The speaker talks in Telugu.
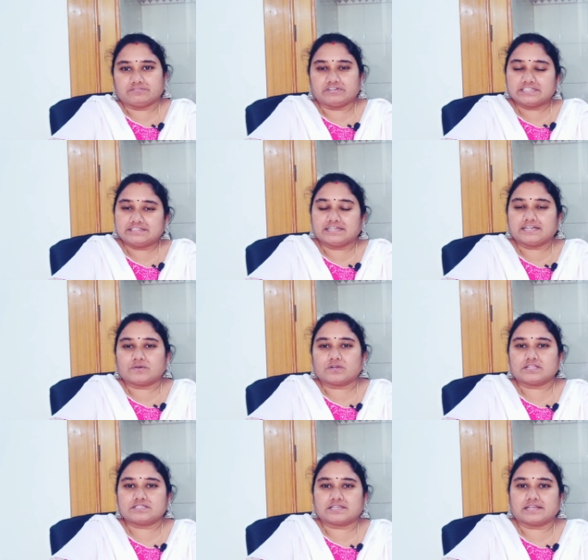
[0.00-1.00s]
వీళ్ళిద్దరిని
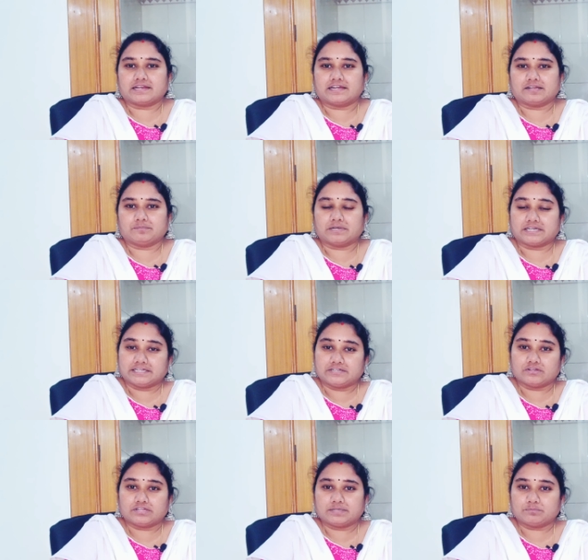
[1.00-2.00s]
కూడా తీసుకెళ్ళాడు అనమాట
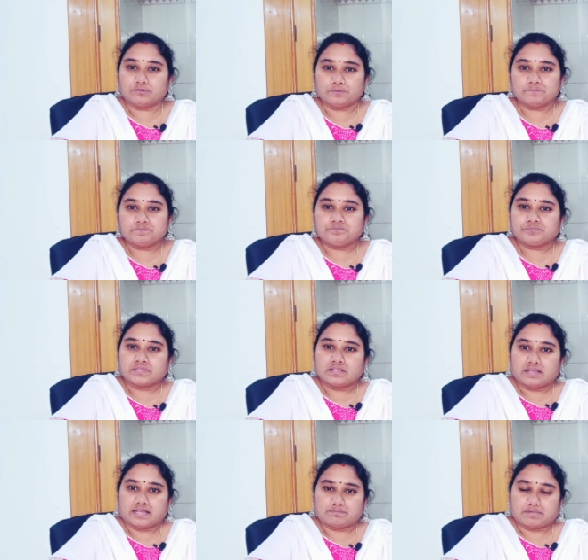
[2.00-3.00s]
ఇంట్లోనేమో
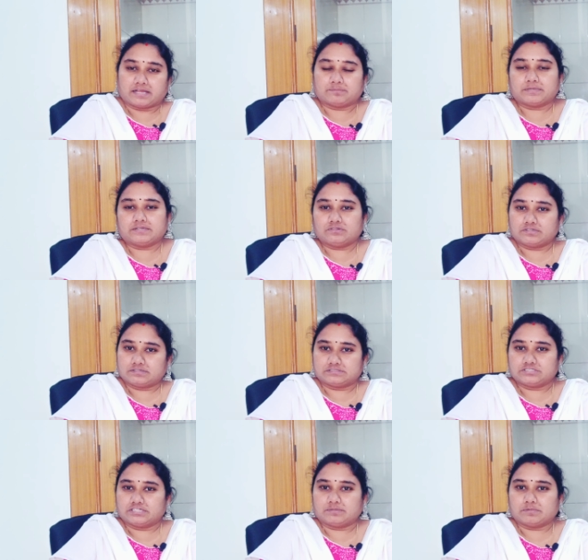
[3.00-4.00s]
ఆ పాపను ఆ
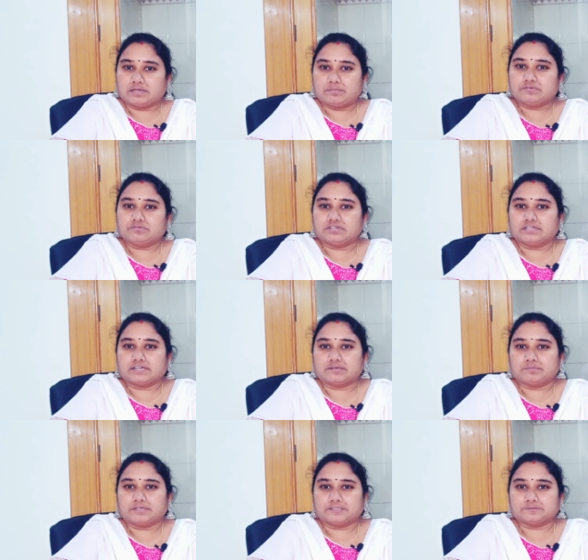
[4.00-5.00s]
చిన్న బాబే
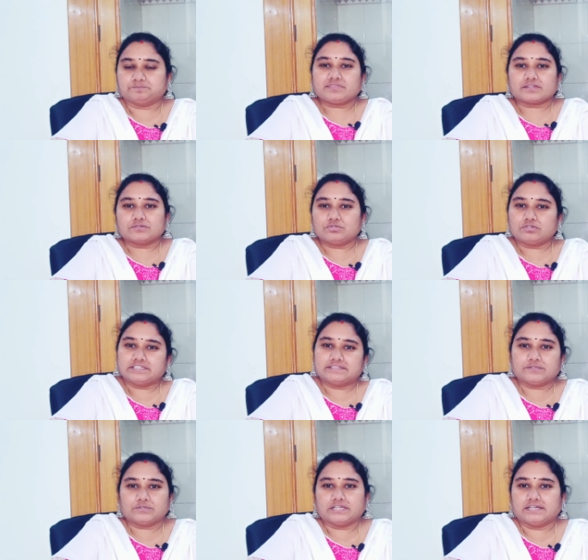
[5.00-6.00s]
ఉన్నారనమాట సో
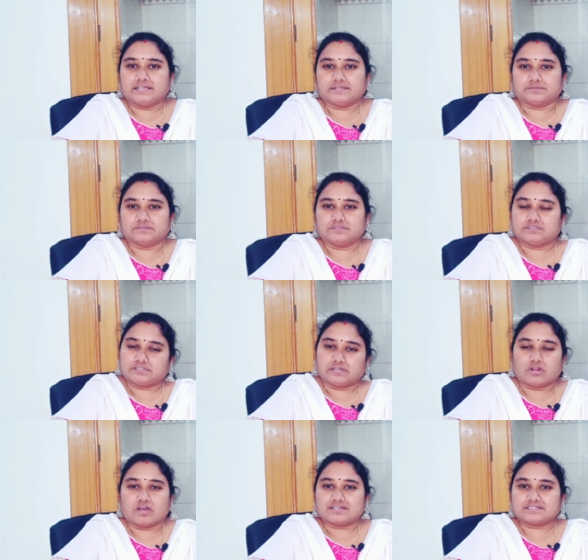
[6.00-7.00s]
ఇద్దరు వెళ్ళారు
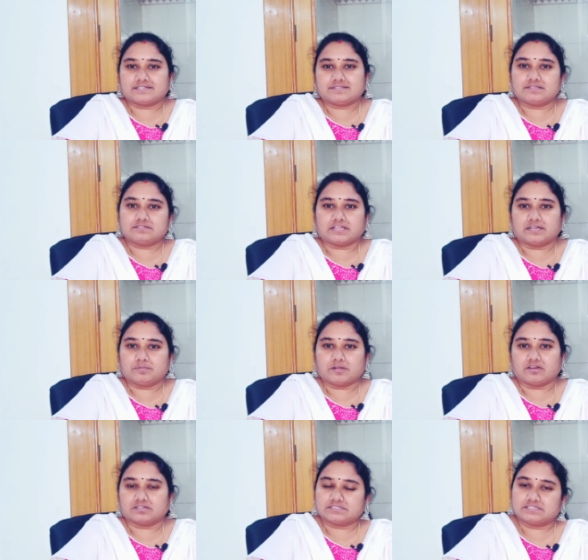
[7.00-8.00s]
లాక్ చేసేసి తలుపు
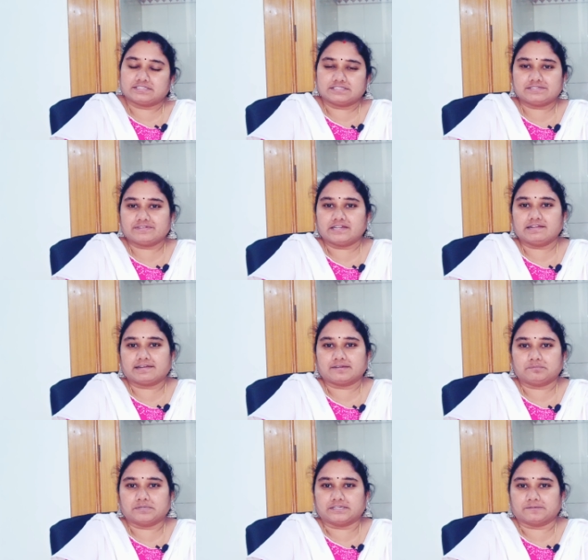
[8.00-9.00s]
లాక్ చేసేసి
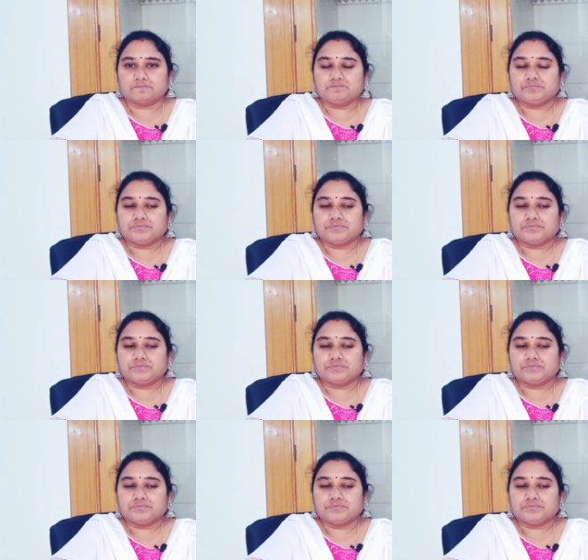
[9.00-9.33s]
వెళ్ళారనమాట